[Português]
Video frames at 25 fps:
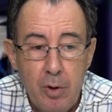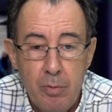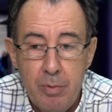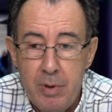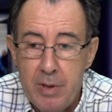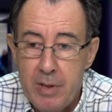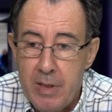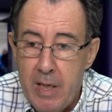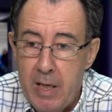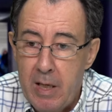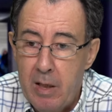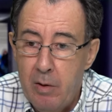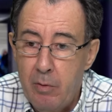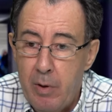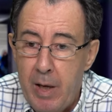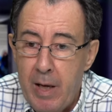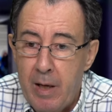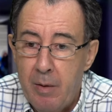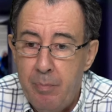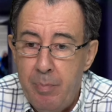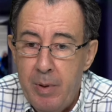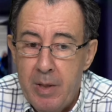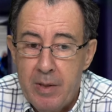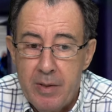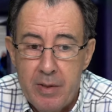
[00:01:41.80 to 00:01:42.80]
do Vizela, o que é
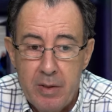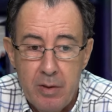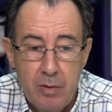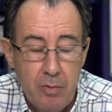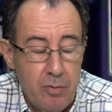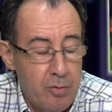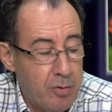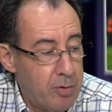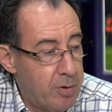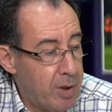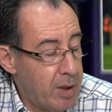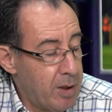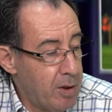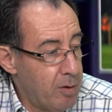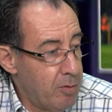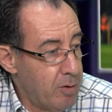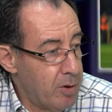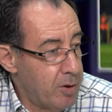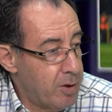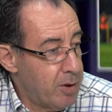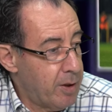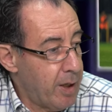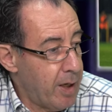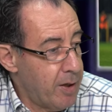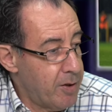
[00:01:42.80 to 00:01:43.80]
que pensa dos
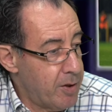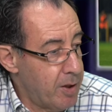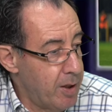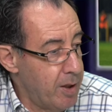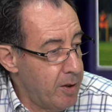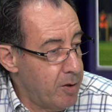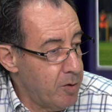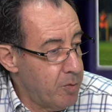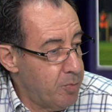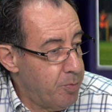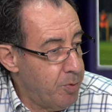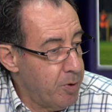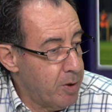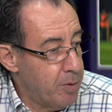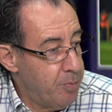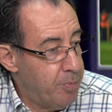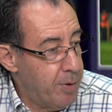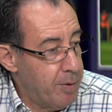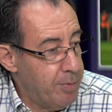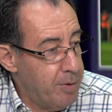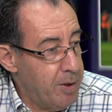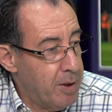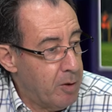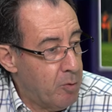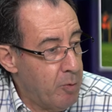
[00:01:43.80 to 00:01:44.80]
treinadores estrangeiros, porque
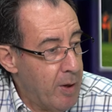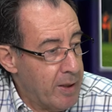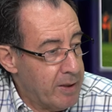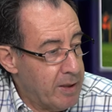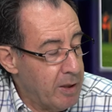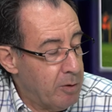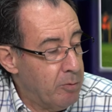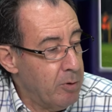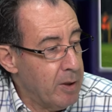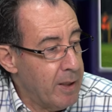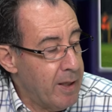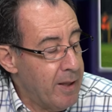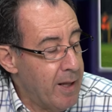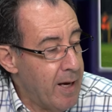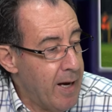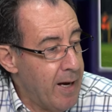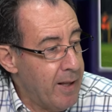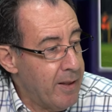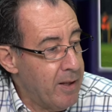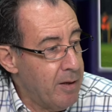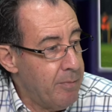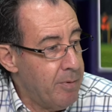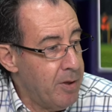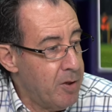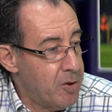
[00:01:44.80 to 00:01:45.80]
para vir com esta
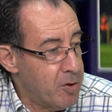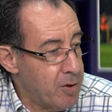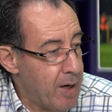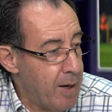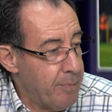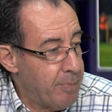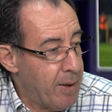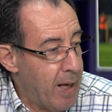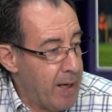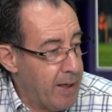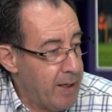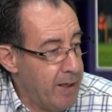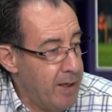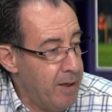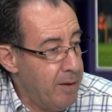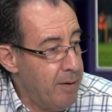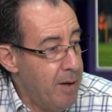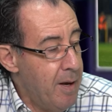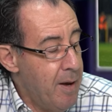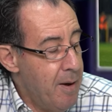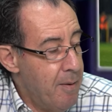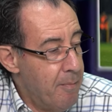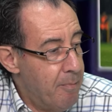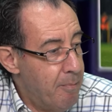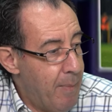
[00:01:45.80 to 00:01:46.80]
qualidade e vir jogar para aqui
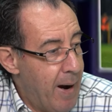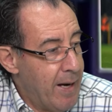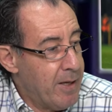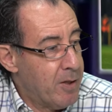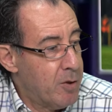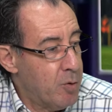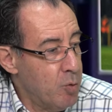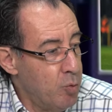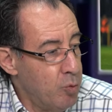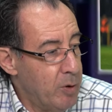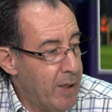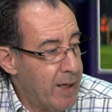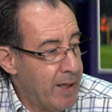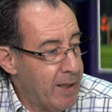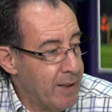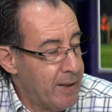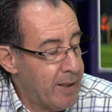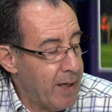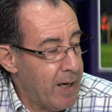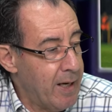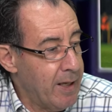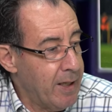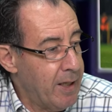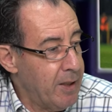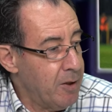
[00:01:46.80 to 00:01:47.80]
mais um na
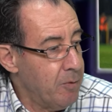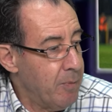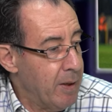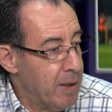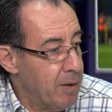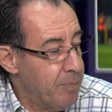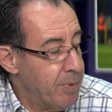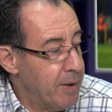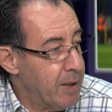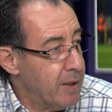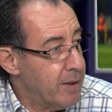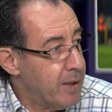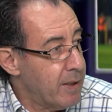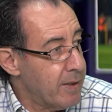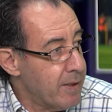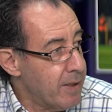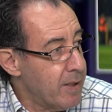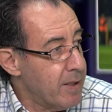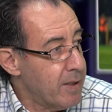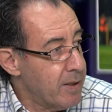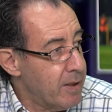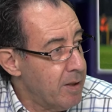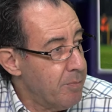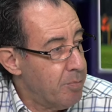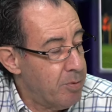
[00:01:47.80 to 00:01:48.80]
retranca, não vale a pena
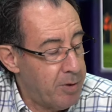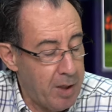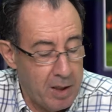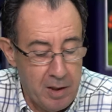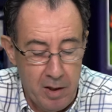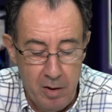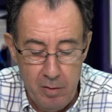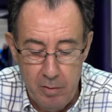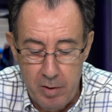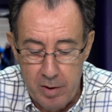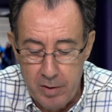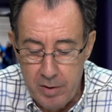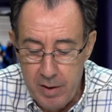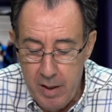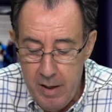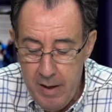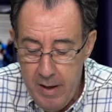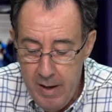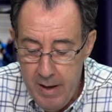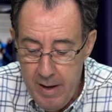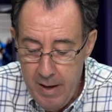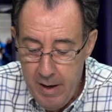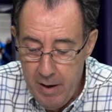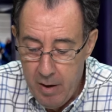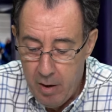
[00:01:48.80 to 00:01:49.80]
trazer este tipo de treinadores.
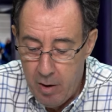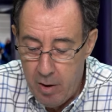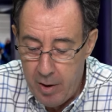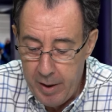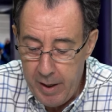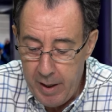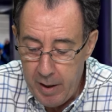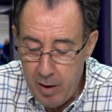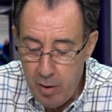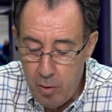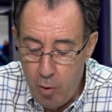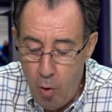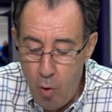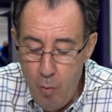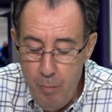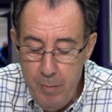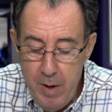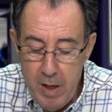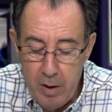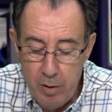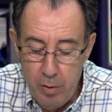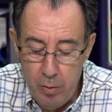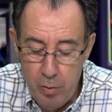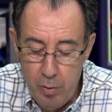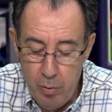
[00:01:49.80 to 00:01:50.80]
Ora, com
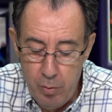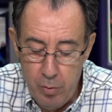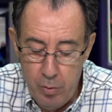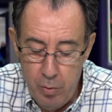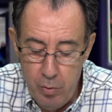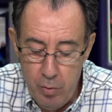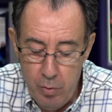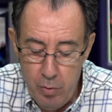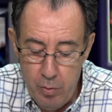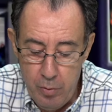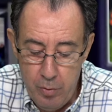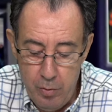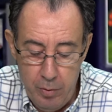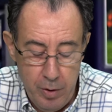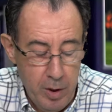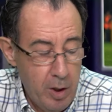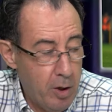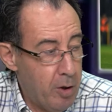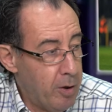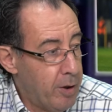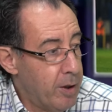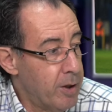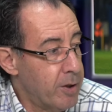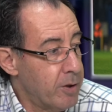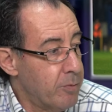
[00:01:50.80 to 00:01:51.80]
medo do, do, do
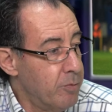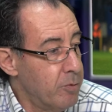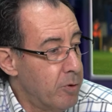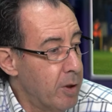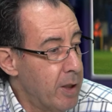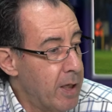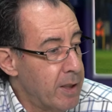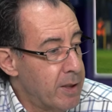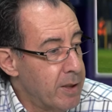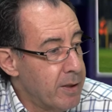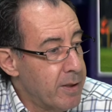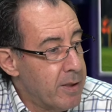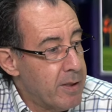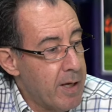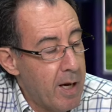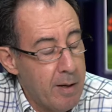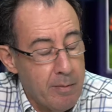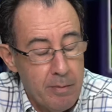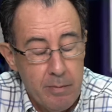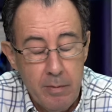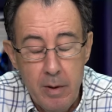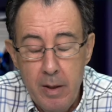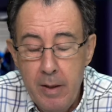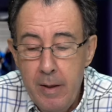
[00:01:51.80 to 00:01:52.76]
Guiocas, como toda a gente sabe,